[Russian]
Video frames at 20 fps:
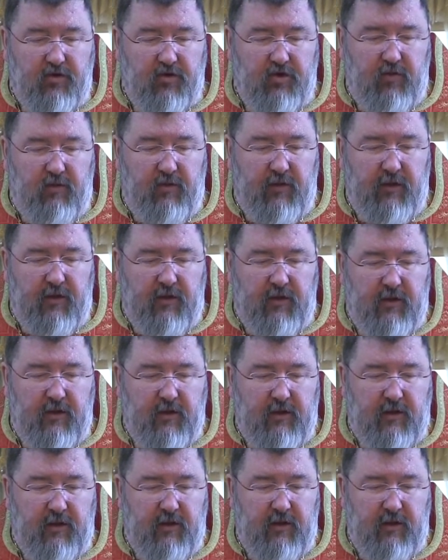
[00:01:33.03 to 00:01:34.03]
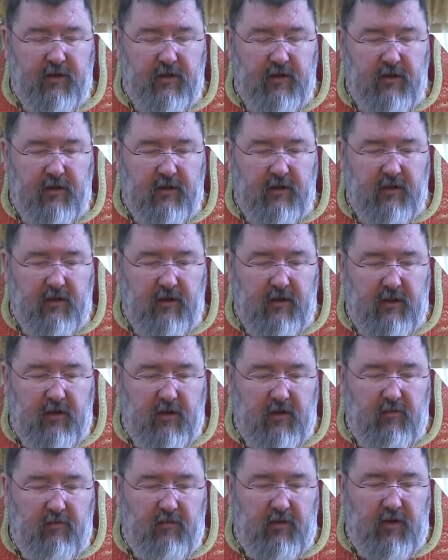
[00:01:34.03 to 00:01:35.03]
чтобы их грехи
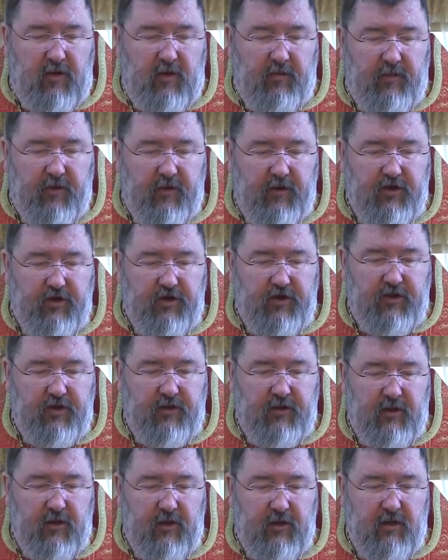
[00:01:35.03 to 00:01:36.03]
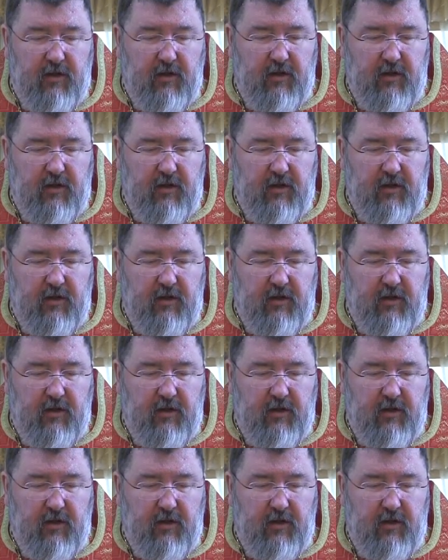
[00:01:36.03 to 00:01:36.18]
были прощены,